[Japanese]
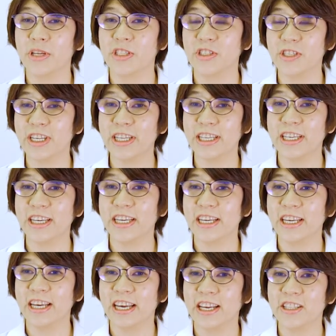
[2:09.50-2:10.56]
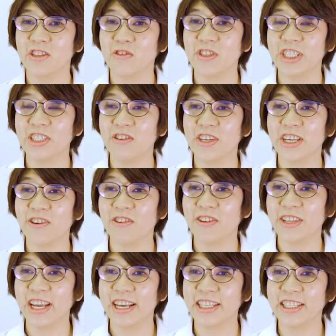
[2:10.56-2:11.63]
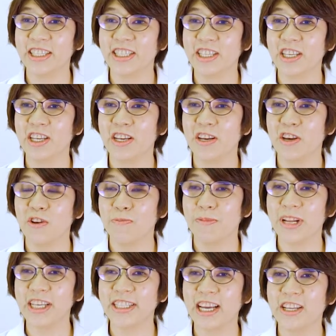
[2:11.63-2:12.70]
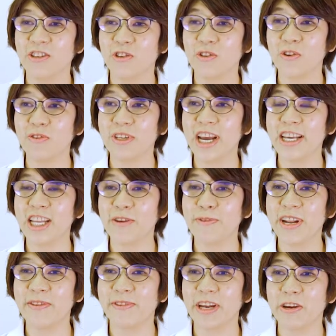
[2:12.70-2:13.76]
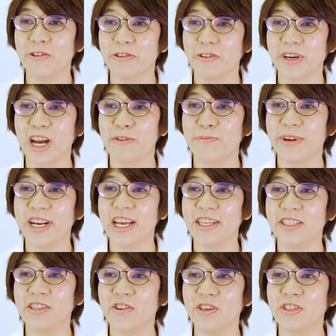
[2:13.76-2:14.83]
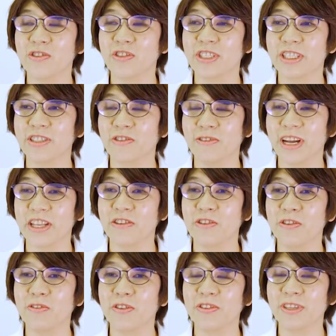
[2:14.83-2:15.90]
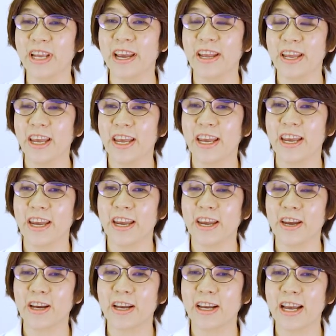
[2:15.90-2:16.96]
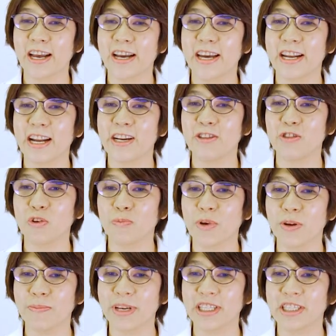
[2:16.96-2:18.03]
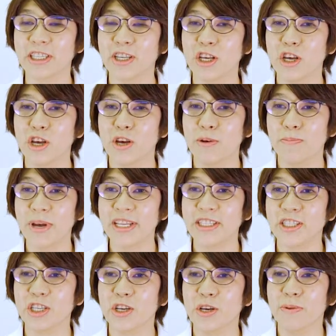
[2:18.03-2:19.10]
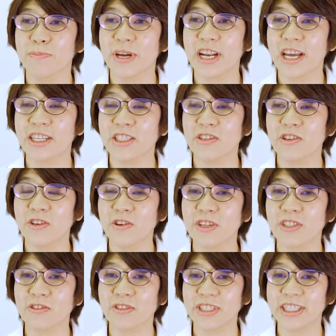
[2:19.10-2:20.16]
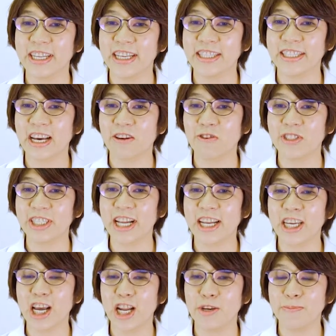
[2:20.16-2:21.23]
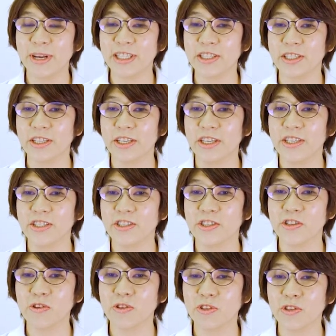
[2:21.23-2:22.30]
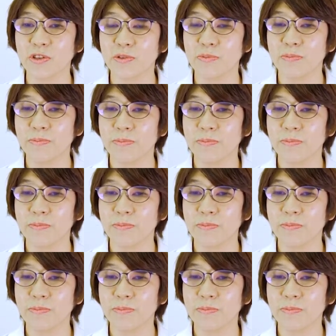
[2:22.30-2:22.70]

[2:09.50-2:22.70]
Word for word: 次に食事の基本です。皆さんどのぐらい食べればよいのかバランス良い食事とはということで、えー、考えられると思います。まずバランスの良い食事ですがこちらにあります主食